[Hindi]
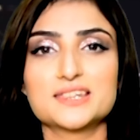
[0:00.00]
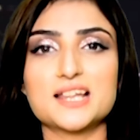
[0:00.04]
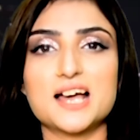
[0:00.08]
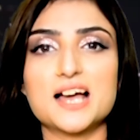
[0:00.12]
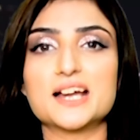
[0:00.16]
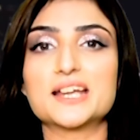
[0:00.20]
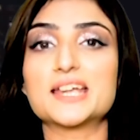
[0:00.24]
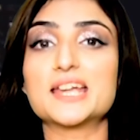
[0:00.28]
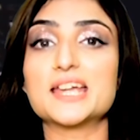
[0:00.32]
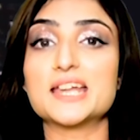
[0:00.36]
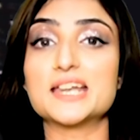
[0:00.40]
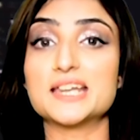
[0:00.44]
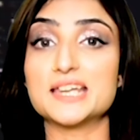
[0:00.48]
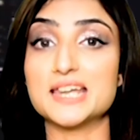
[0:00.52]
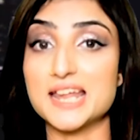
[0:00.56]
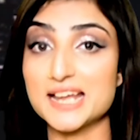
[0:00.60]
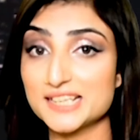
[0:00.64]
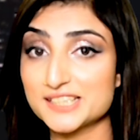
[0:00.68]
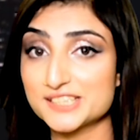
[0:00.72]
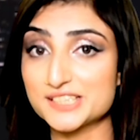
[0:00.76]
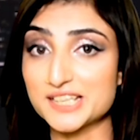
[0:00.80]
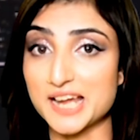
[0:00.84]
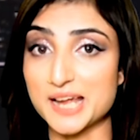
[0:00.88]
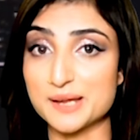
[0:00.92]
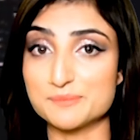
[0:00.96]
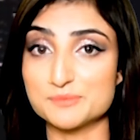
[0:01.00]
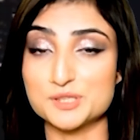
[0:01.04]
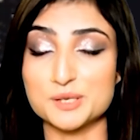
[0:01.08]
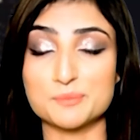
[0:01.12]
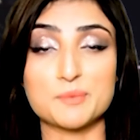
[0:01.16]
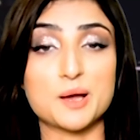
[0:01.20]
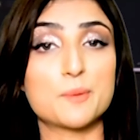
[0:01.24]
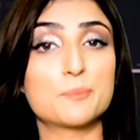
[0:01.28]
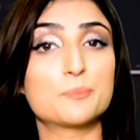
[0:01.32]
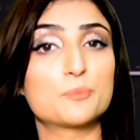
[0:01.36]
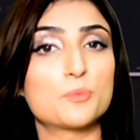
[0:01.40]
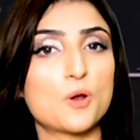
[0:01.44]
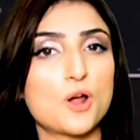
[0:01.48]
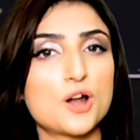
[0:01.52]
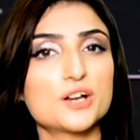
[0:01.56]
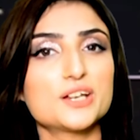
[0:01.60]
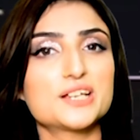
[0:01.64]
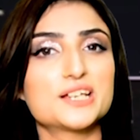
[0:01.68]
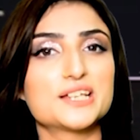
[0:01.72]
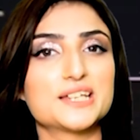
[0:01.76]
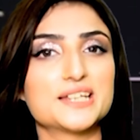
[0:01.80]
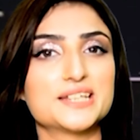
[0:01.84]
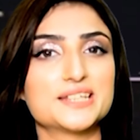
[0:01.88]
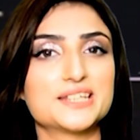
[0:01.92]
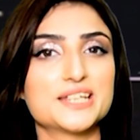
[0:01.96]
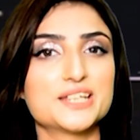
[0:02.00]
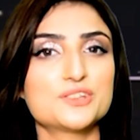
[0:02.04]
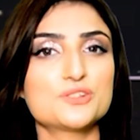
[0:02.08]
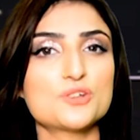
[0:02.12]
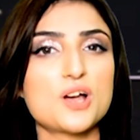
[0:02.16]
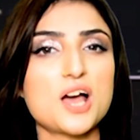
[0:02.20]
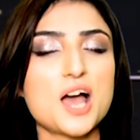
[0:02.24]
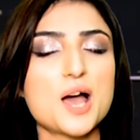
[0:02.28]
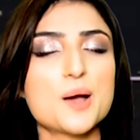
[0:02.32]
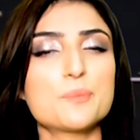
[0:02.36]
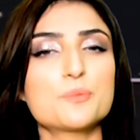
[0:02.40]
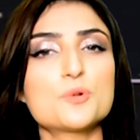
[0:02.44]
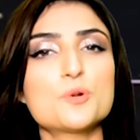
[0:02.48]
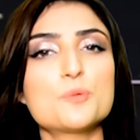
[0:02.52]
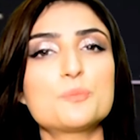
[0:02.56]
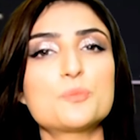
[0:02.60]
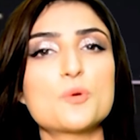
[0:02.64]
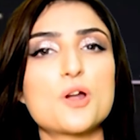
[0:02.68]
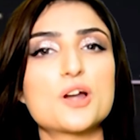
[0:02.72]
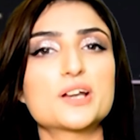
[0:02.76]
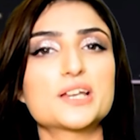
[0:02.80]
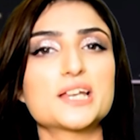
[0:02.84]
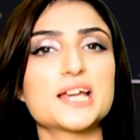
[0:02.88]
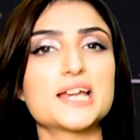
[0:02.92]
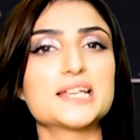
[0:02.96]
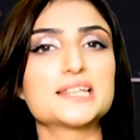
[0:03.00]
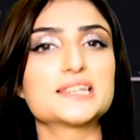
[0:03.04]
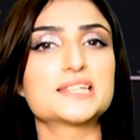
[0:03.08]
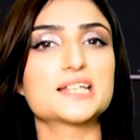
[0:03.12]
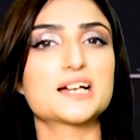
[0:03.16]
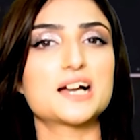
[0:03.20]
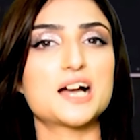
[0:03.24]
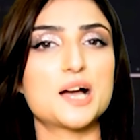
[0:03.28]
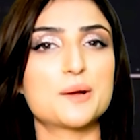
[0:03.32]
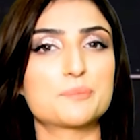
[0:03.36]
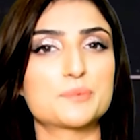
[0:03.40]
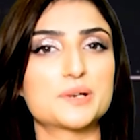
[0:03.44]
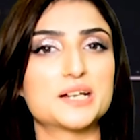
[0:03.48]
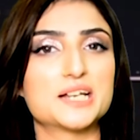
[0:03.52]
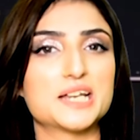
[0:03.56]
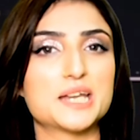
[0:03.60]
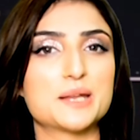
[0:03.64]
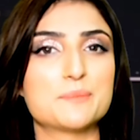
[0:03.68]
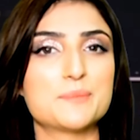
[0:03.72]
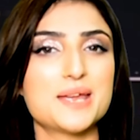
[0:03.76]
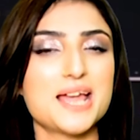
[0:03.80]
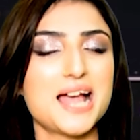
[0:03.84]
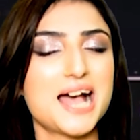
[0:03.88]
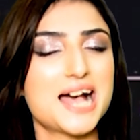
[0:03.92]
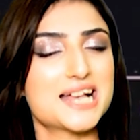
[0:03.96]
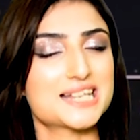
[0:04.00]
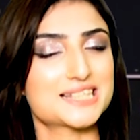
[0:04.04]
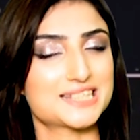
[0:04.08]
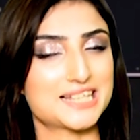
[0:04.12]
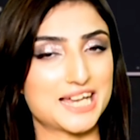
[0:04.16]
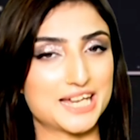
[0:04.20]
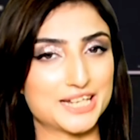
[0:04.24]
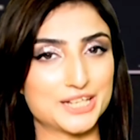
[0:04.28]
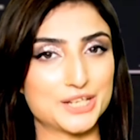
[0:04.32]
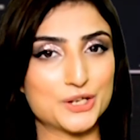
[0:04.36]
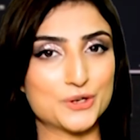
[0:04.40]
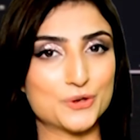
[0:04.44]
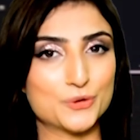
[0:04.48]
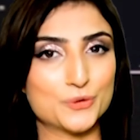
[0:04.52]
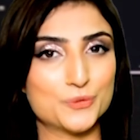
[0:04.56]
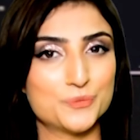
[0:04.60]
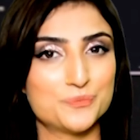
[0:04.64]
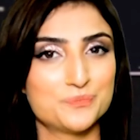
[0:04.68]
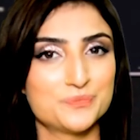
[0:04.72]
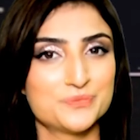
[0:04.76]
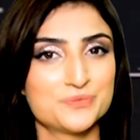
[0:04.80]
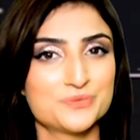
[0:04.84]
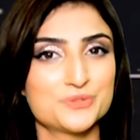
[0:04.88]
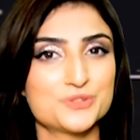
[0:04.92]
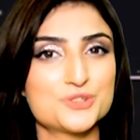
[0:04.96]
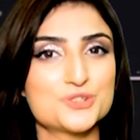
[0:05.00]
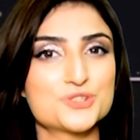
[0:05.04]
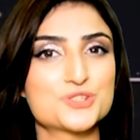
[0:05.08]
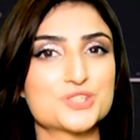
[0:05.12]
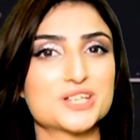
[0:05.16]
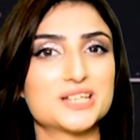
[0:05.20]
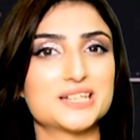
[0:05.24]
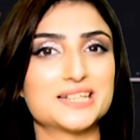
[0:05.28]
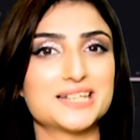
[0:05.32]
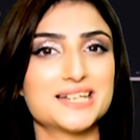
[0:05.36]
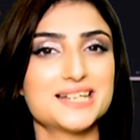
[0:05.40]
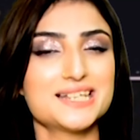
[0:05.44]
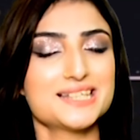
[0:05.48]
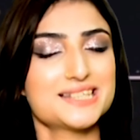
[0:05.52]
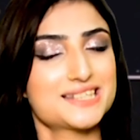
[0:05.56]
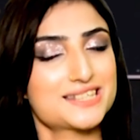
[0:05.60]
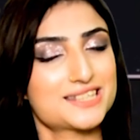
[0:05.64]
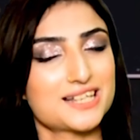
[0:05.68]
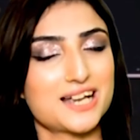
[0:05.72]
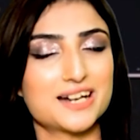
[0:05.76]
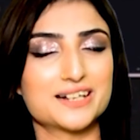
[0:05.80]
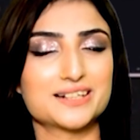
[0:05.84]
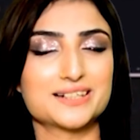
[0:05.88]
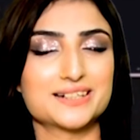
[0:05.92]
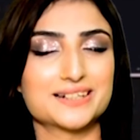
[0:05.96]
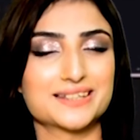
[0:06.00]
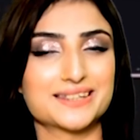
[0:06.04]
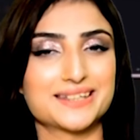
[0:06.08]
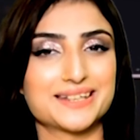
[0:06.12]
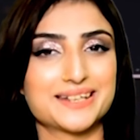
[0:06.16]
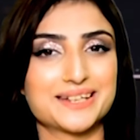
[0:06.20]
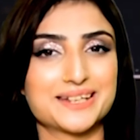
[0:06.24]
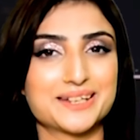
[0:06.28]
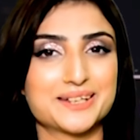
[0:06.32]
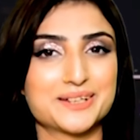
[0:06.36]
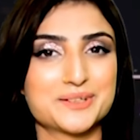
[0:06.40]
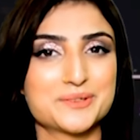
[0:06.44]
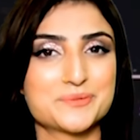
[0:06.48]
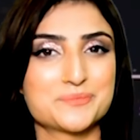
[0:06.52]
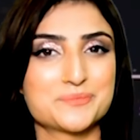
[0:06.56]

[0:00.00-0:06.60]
ताकि नेक्स्ट टाइम जब आप प्लॉट खरीदें तो आपको प्लॉट का इंतख्य करने में आसानी हो तो चलिए स्टार्ट करते हैं